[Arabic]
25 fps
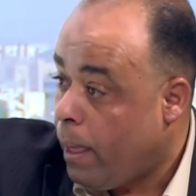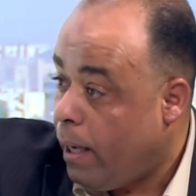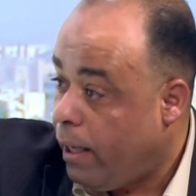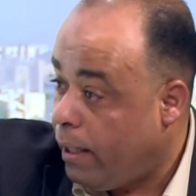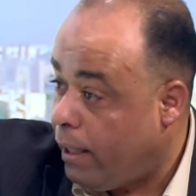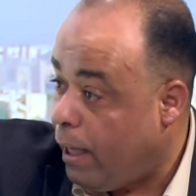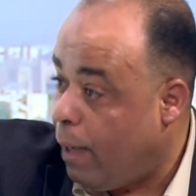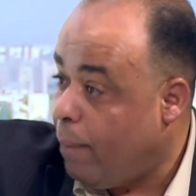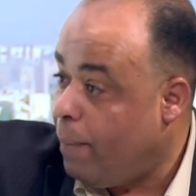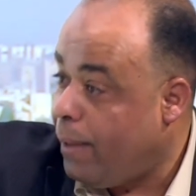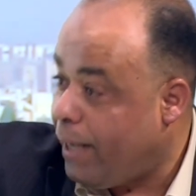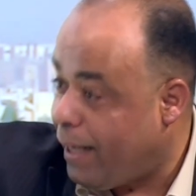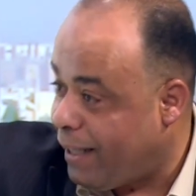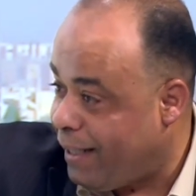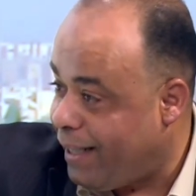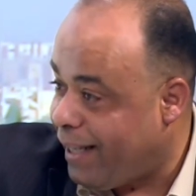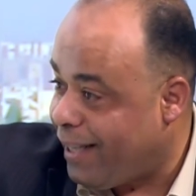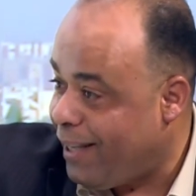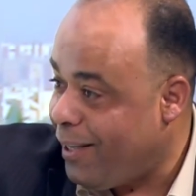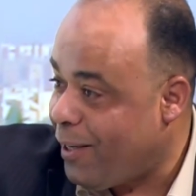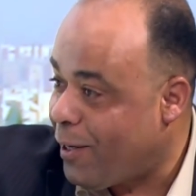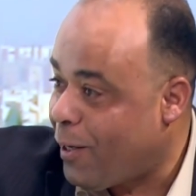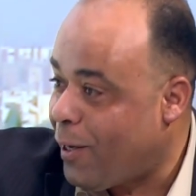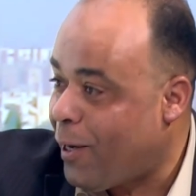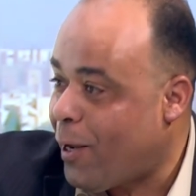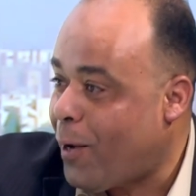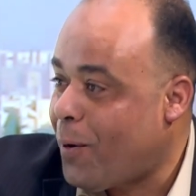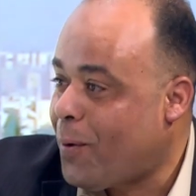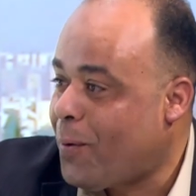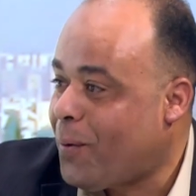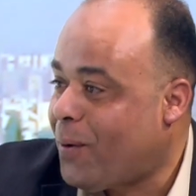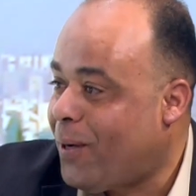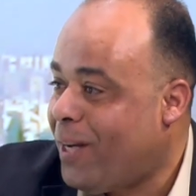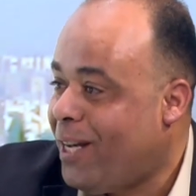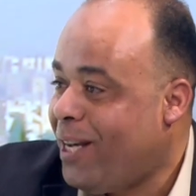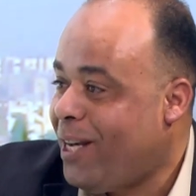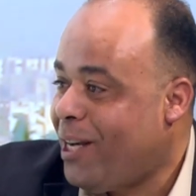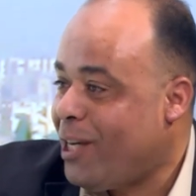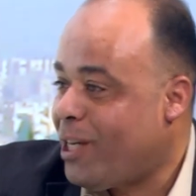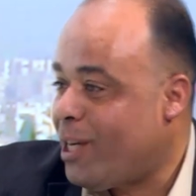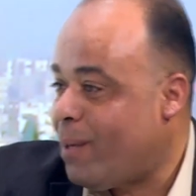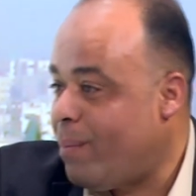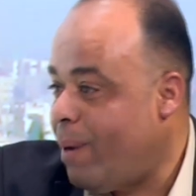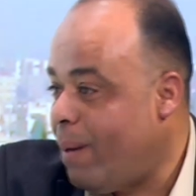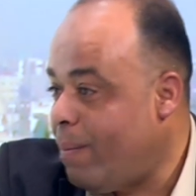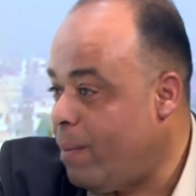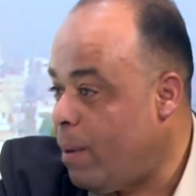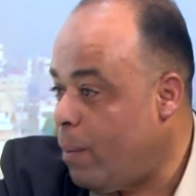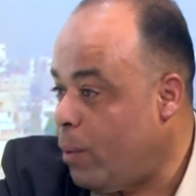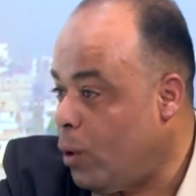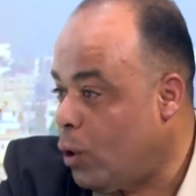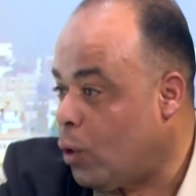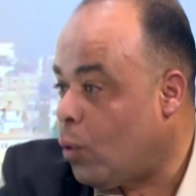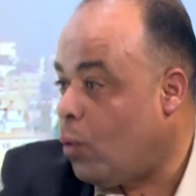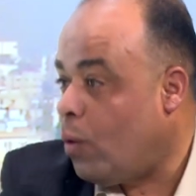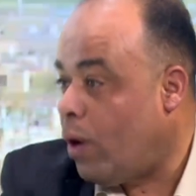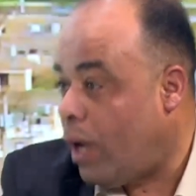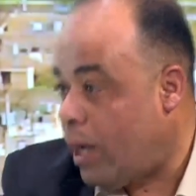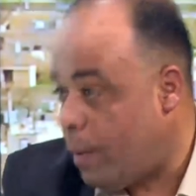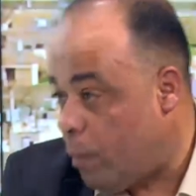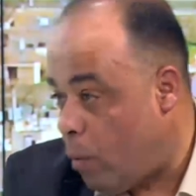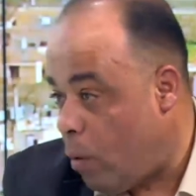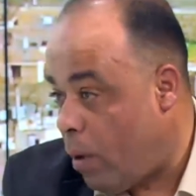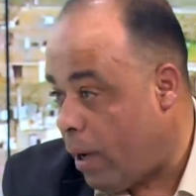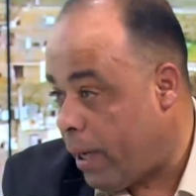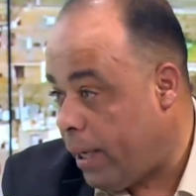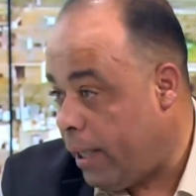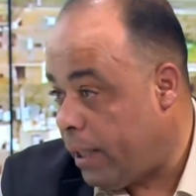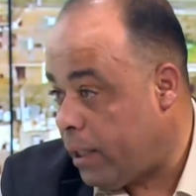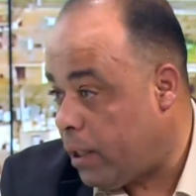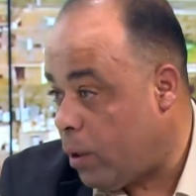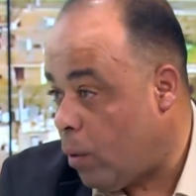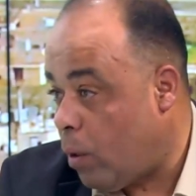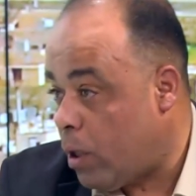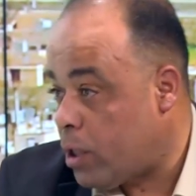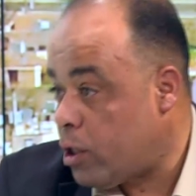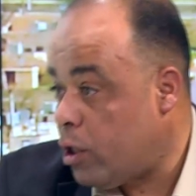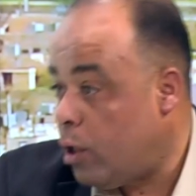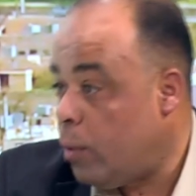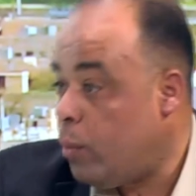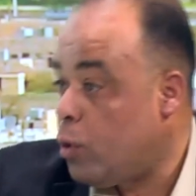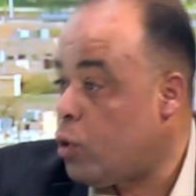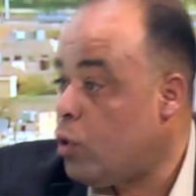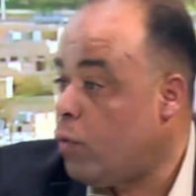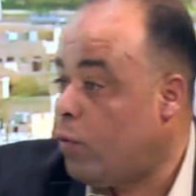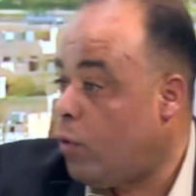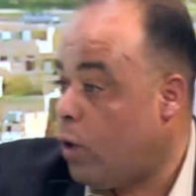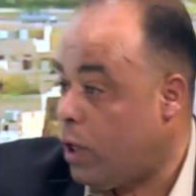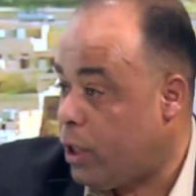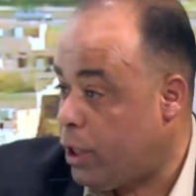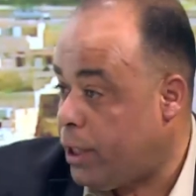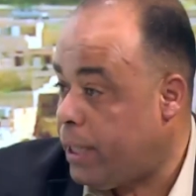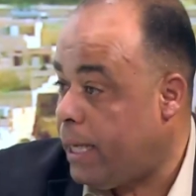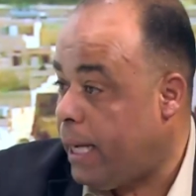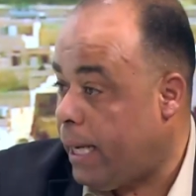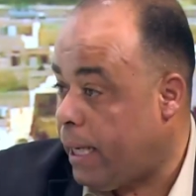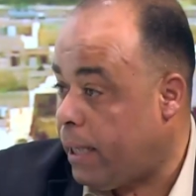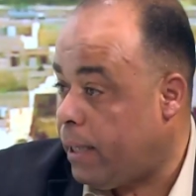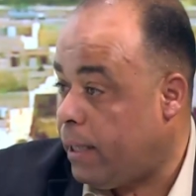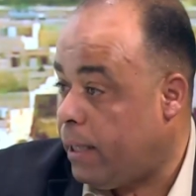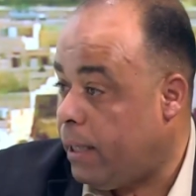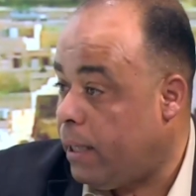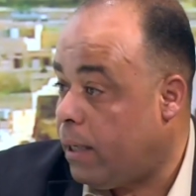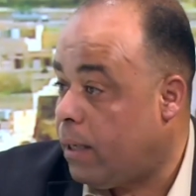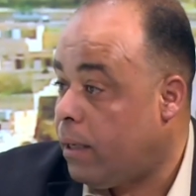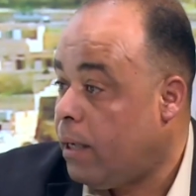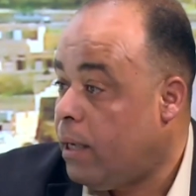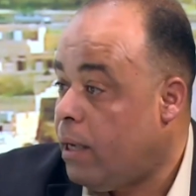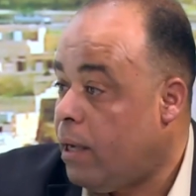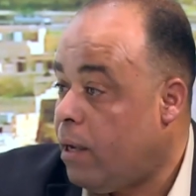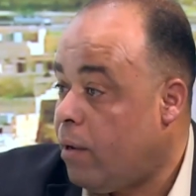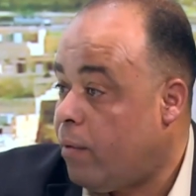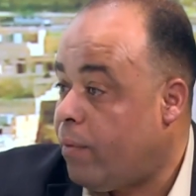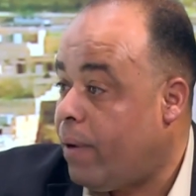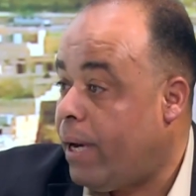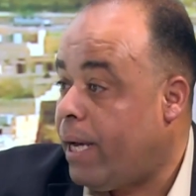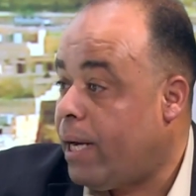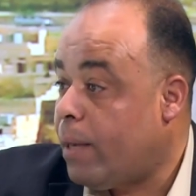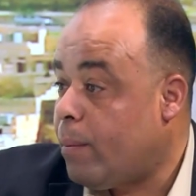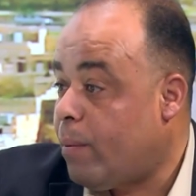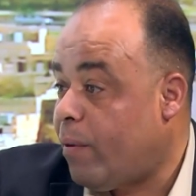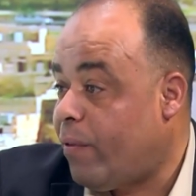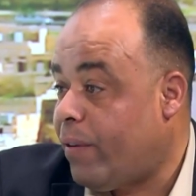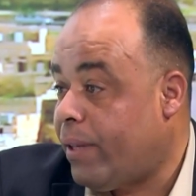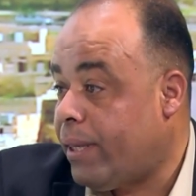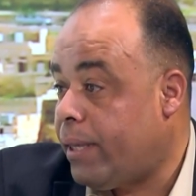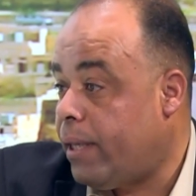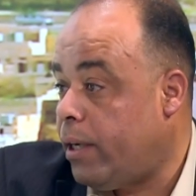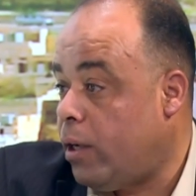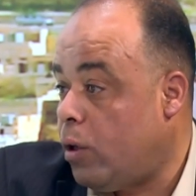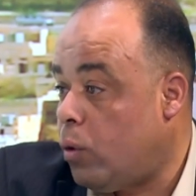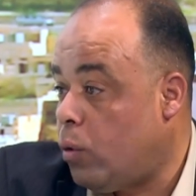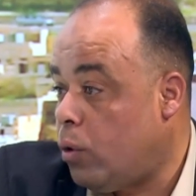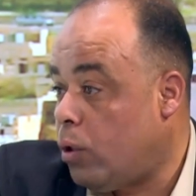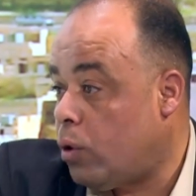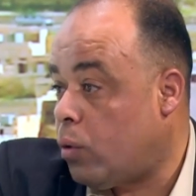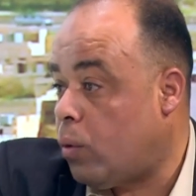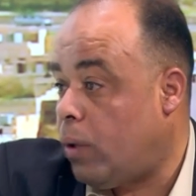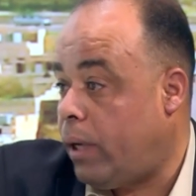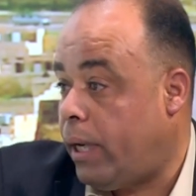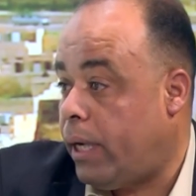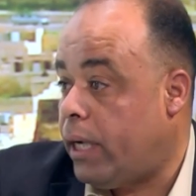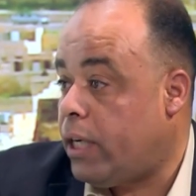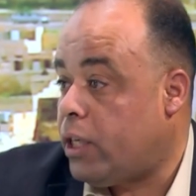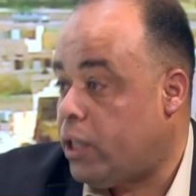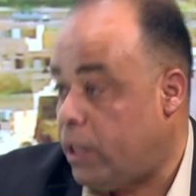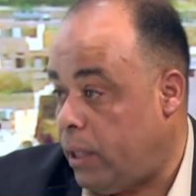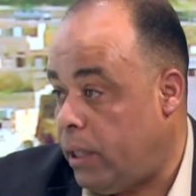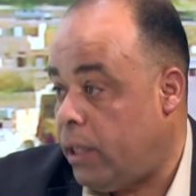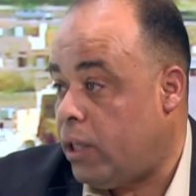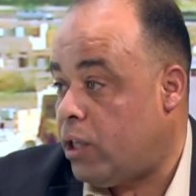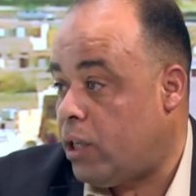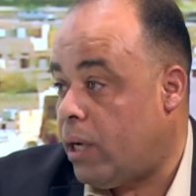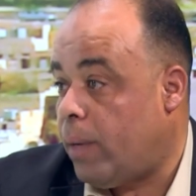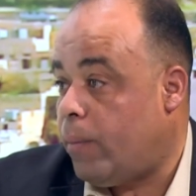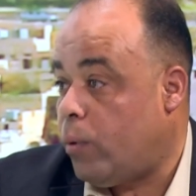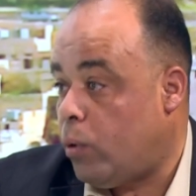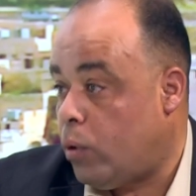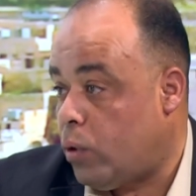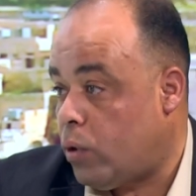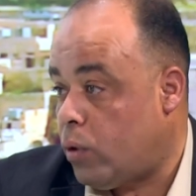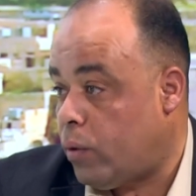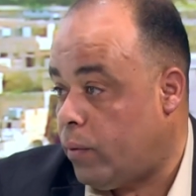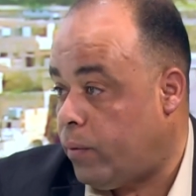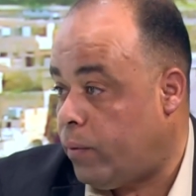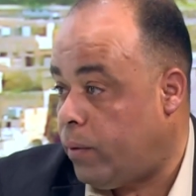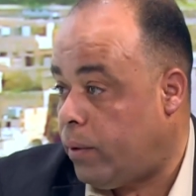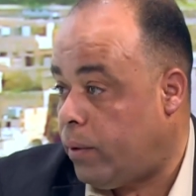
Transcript: اتعب لك دقيقة لأنه شبابنا بيدخلوا على مواقع التواصل وبيشوفوا أشياء كثير فأنا بفضل أنه يدخل على شيء إيجابي يعني ويشوفه.